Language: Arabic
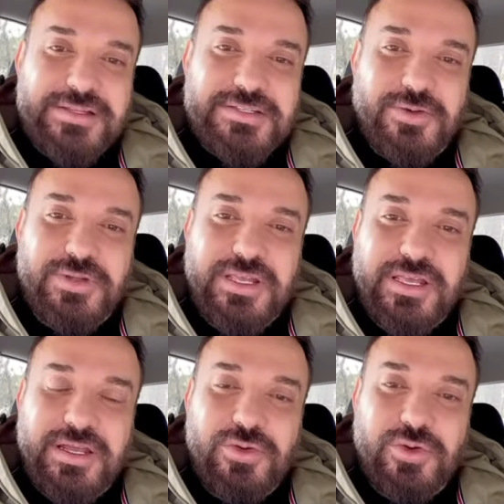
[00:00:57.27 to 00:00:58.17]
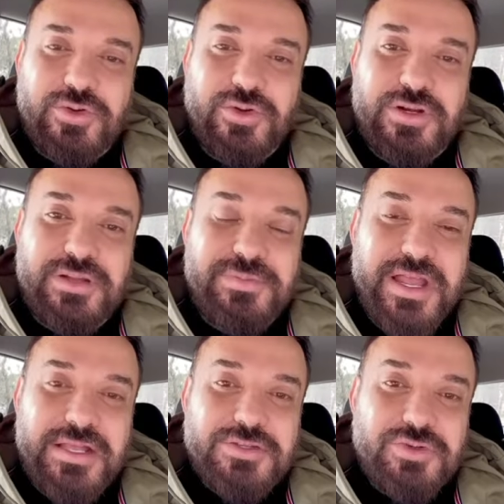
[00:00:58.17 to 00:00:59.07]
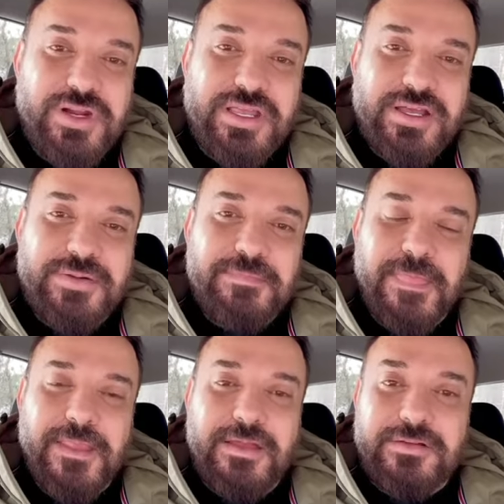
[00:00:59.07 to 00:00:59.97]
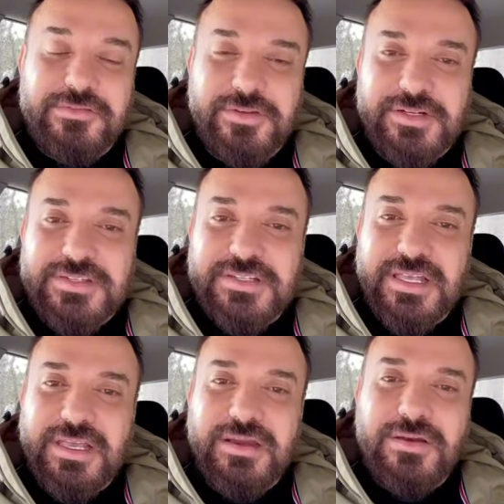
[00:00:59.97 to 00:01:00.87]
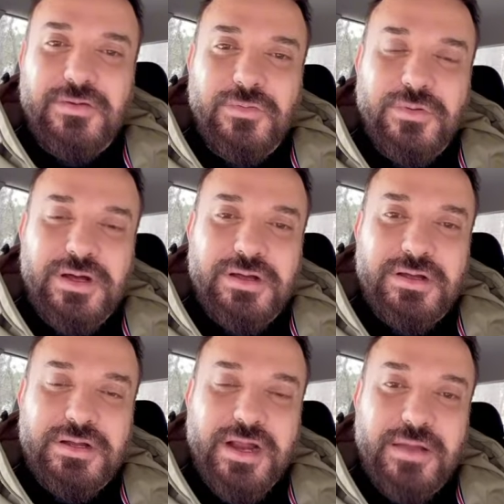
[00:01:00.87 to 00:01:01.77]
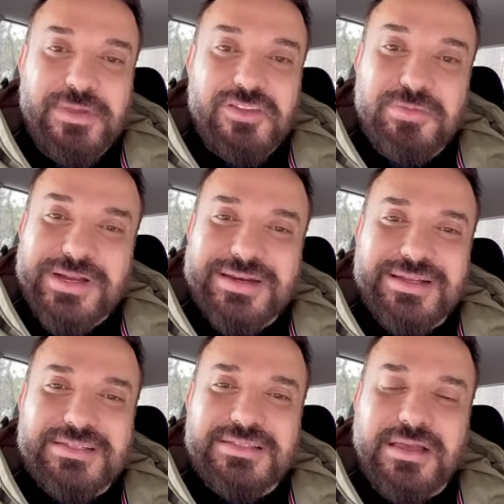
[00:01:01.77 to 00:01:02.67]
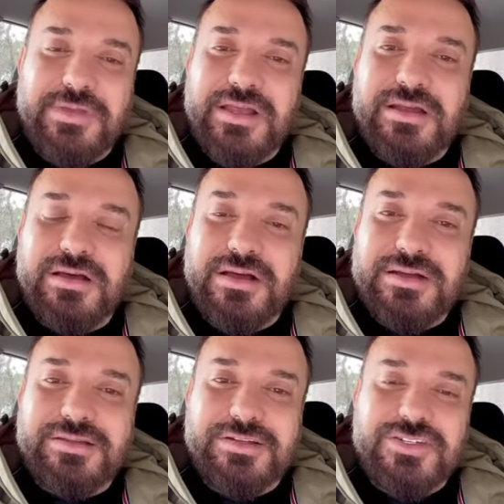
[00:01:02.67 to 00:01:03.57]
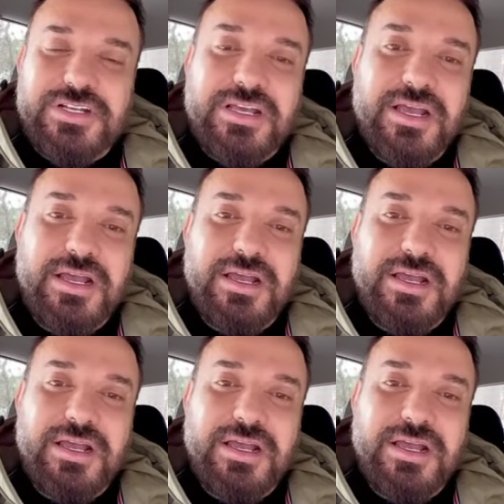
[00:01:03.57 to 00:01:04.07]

السعودية الأردن لبنان سوريا فلسطين ورح بيتمركز كمان أكتر شيء